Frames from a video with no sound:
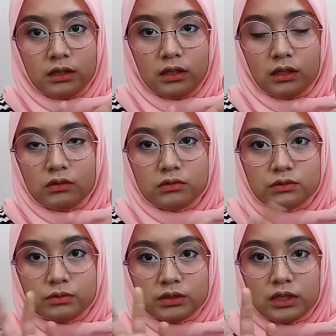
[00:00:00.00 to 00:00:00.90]
ini aku
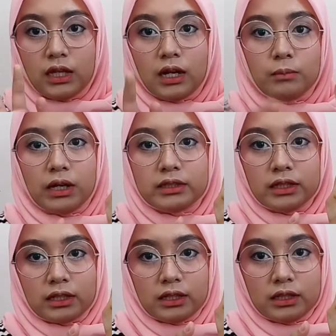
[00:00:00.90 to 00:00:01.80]
swatch agak
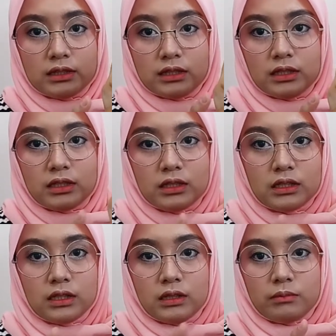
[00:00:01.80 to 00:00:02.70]
banyak ya jadi
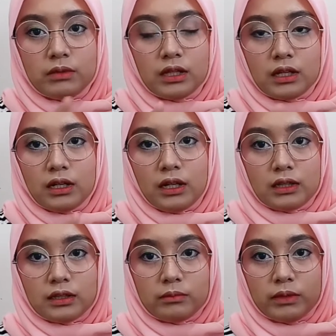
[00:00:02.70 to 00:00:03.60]
biar
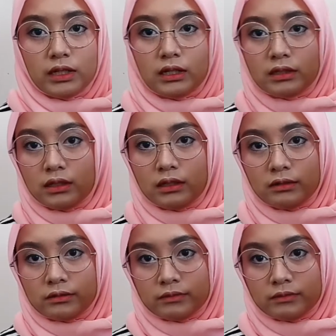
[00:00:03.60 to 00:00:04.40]
kelihatan bedanya